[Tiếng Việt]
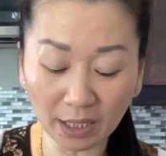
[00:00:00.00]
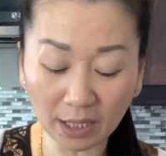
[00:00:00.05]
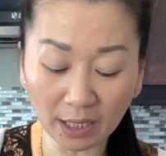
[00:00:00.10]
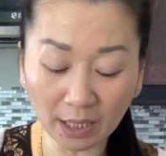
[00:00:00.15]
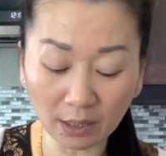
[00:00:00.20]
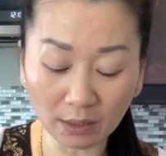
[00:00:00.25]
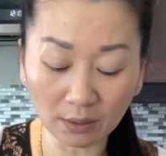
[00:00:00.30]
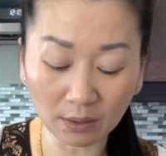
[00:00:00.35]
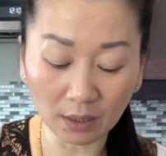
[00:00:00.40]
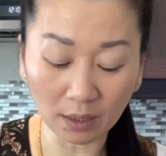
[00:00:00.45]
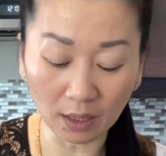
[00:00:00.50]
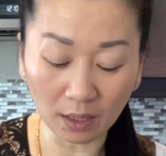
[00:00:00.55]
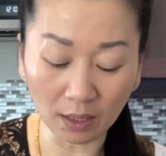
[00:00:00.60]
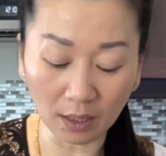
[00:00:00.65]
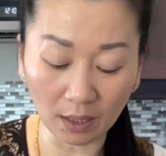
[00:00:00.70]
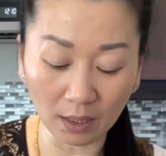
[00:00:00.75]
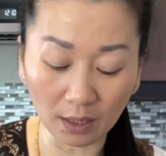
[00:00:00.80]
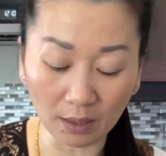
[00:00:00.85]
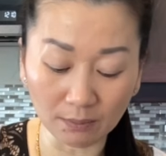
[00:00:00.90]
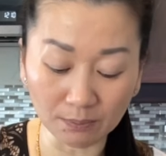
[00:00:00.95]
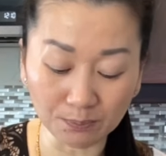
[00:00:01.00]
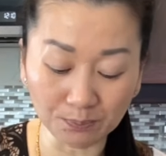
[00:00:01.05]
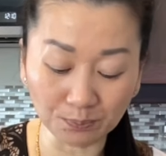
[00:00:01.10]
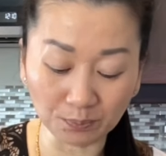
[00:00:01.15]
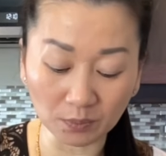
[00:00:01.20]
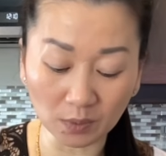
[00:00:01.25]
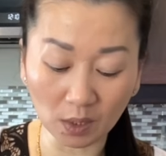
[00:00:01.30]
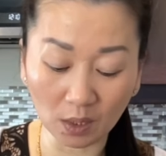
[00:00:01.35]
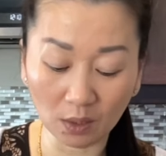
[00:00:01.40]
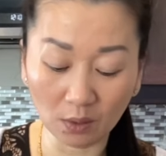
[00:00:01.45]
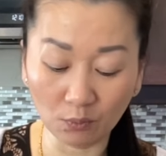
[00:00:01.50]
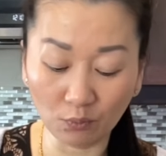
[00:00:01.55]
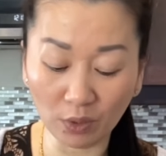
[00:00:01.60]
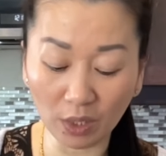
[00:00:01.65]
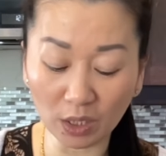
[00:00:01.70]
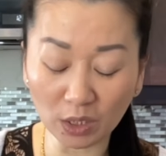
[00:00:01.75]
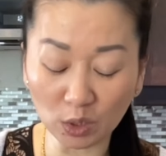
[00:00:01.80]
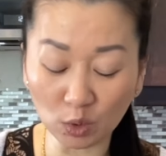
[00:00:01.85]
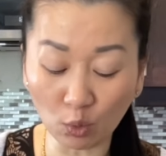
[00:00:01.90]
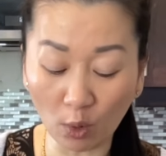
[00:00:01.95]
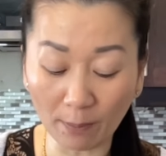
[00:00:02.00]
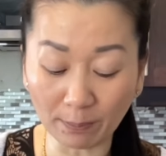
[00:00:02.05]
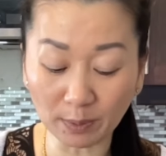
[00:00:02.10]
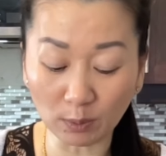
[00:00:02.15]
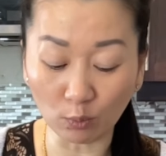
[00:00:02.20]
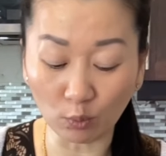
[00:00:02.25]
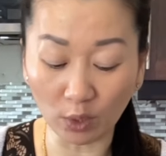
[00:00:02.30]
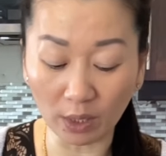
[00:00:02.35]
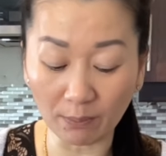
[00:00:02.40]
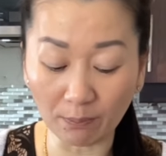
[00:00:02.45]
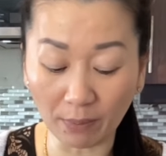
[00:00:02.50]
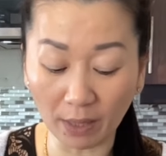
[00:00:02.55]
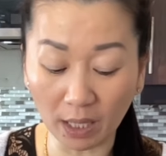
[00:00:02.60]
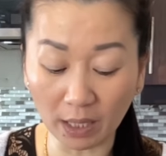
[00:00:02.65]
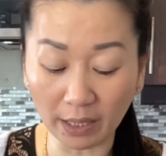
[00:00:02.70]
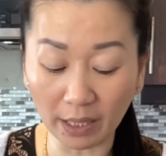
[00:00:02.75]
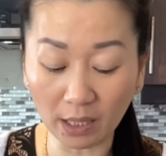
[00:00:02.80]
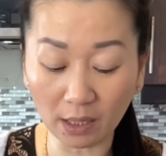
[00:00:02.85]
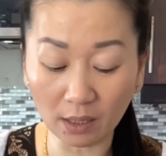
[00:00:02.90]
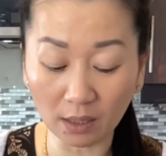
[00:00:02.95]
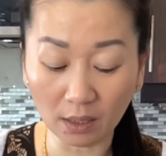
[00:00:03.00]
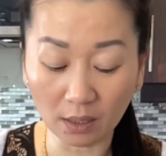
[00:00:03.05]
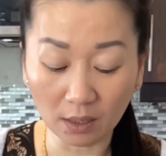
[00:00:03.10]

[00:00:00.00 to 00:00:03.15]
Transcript: nắng việc chọc cho mùi bờ nắng